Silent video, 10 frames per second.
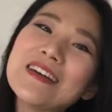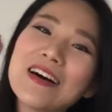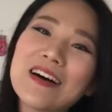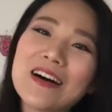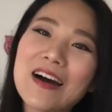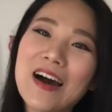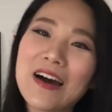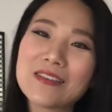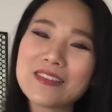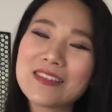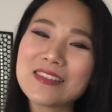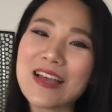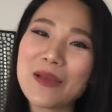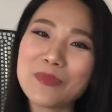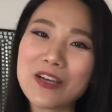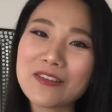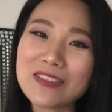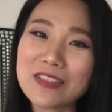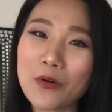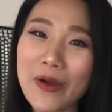呃，自己还比较
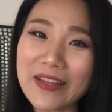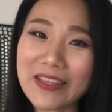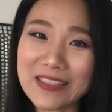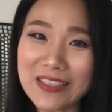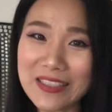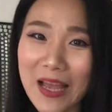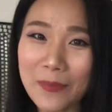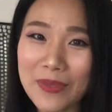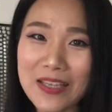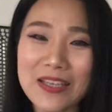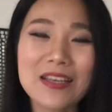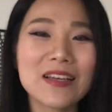喜欢的一些产品，